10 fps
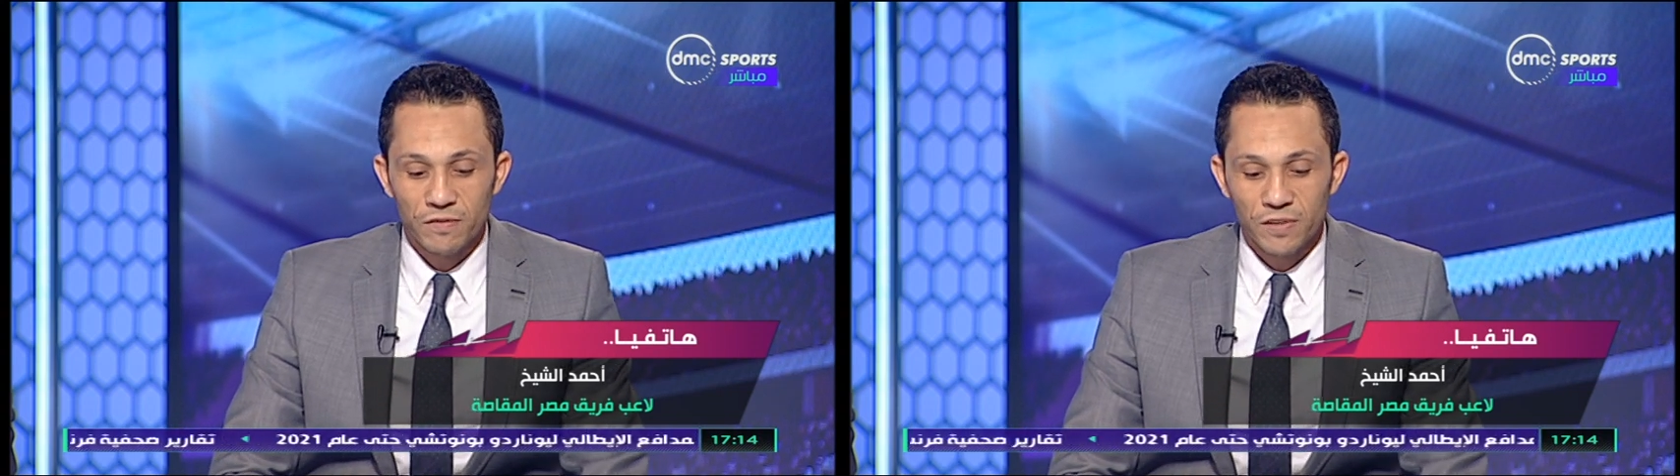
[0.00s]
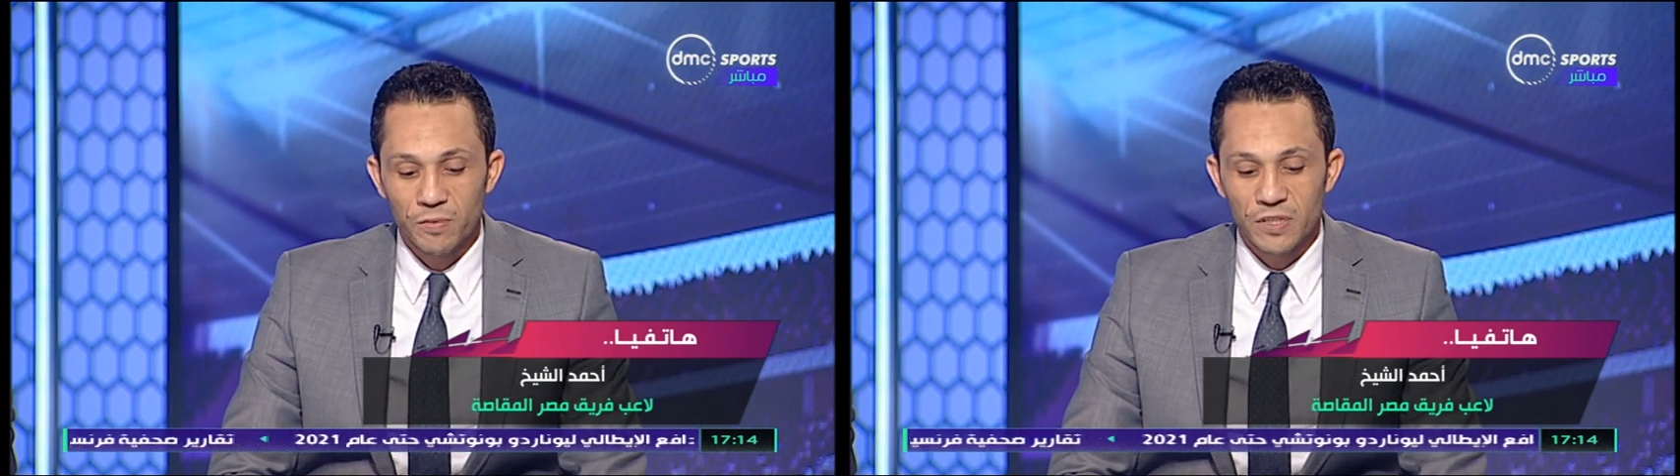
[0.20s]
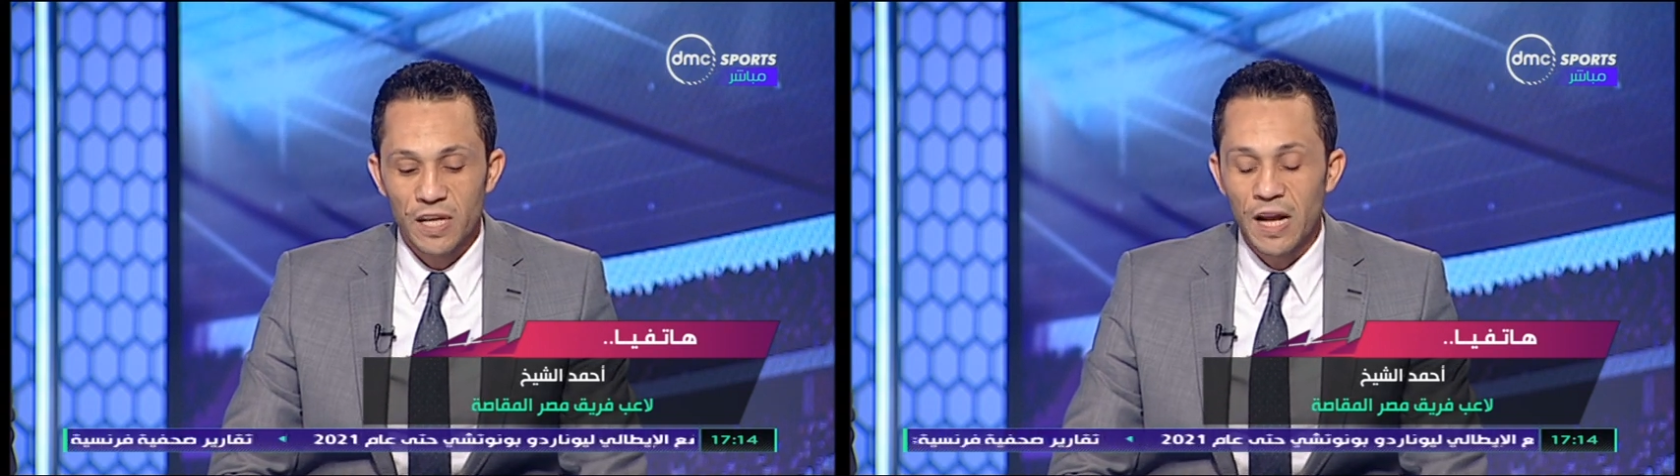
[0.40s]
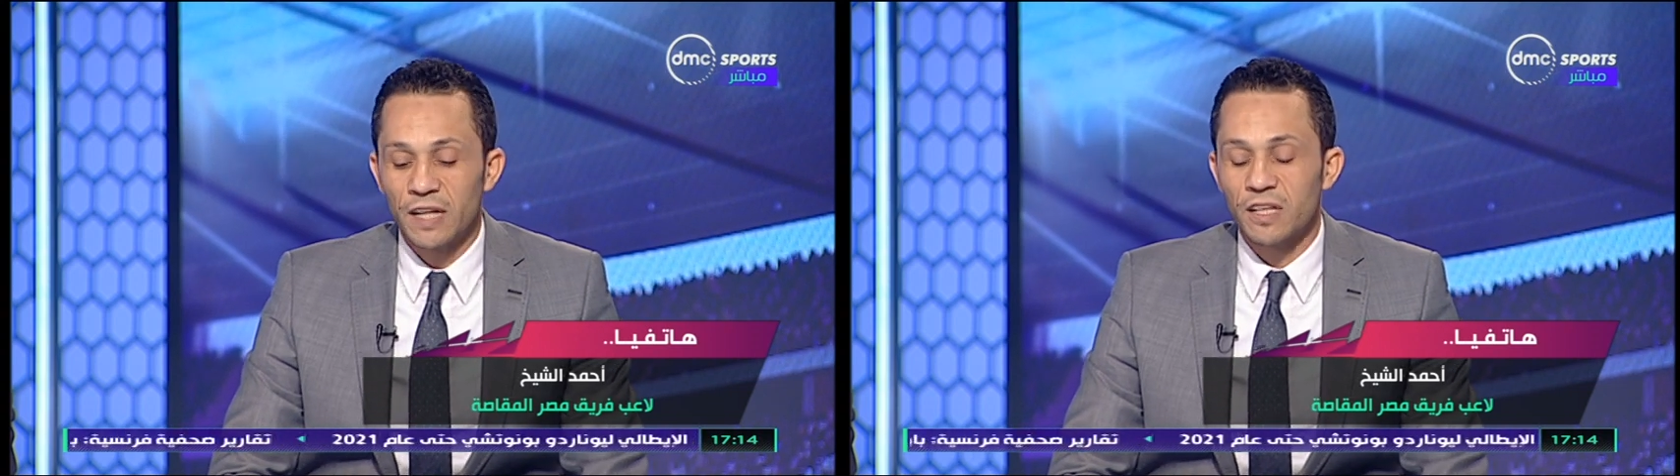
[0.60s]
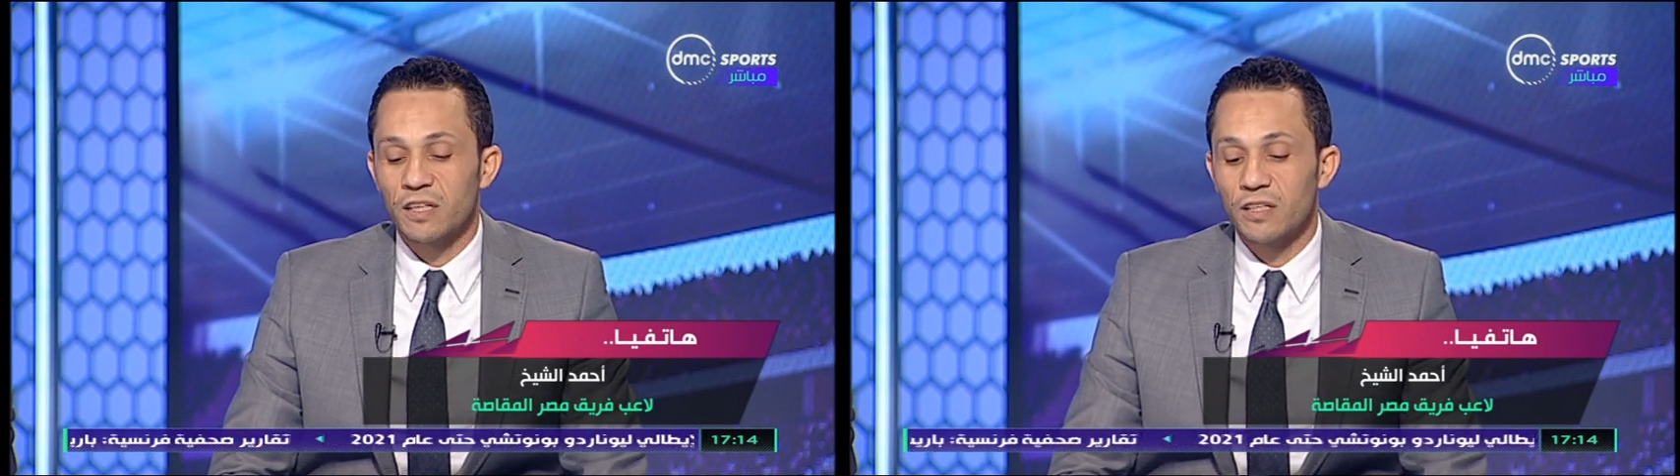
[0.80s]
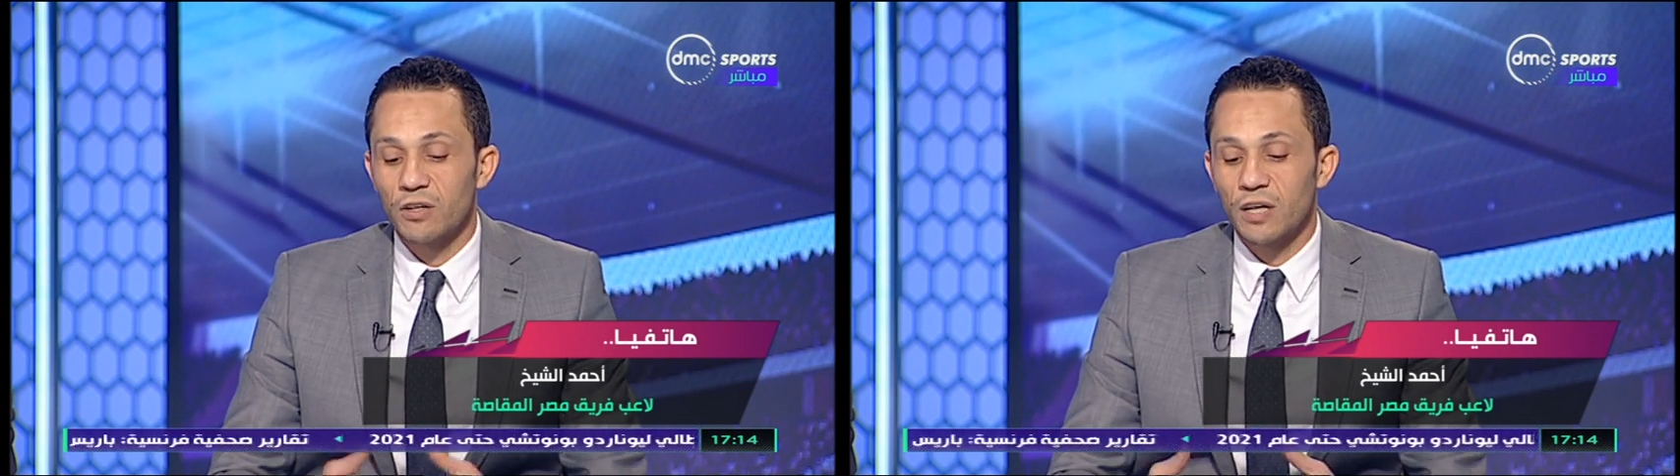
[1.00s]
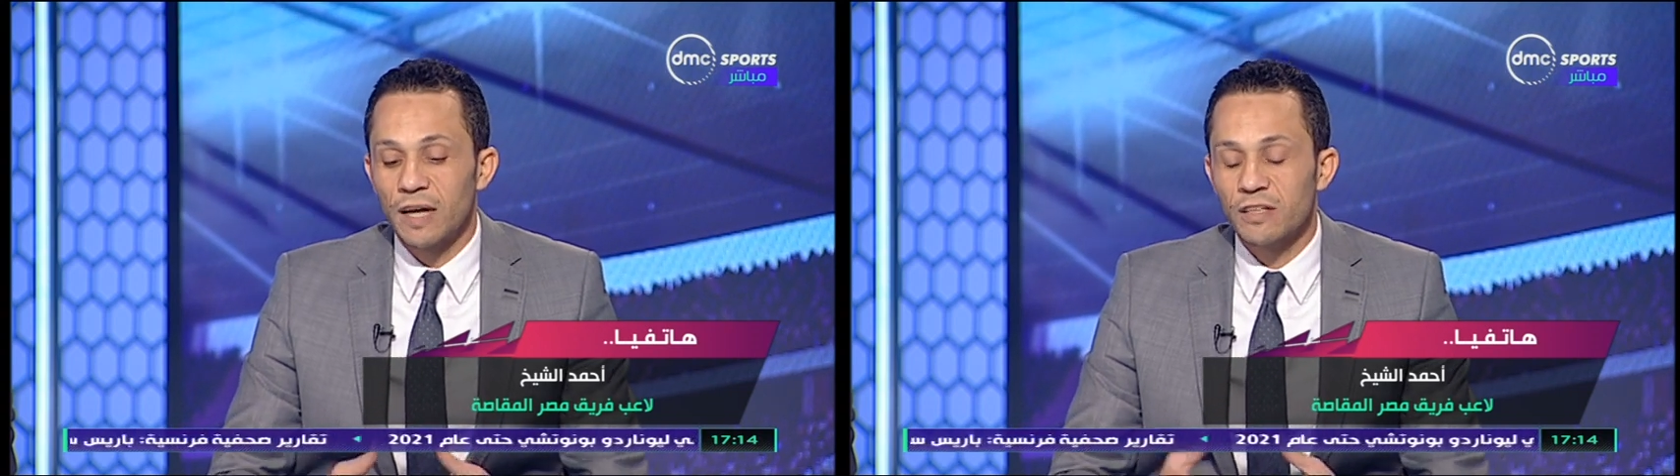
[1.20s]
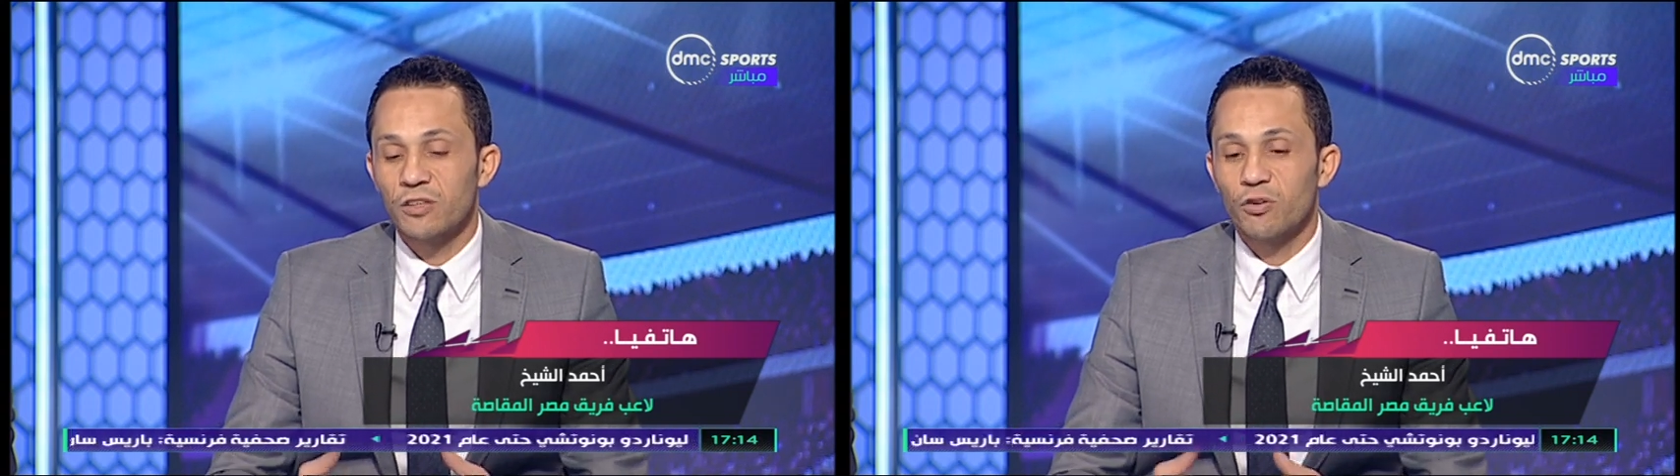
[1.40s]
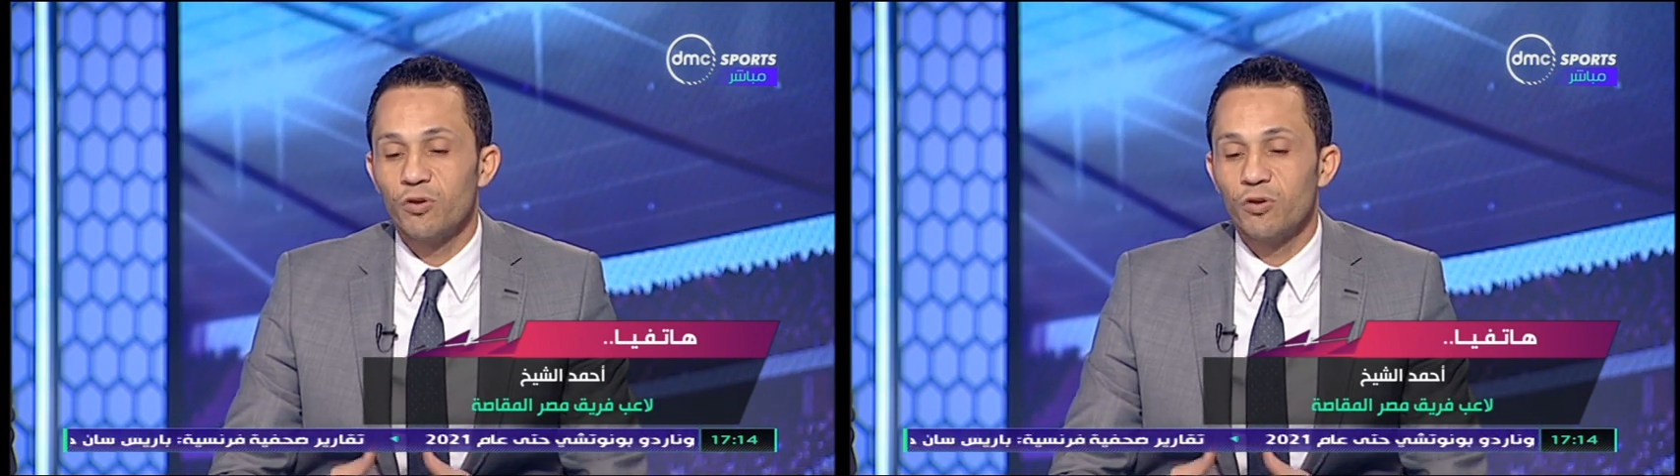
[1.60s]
فبالتالي عندك ده عندك ده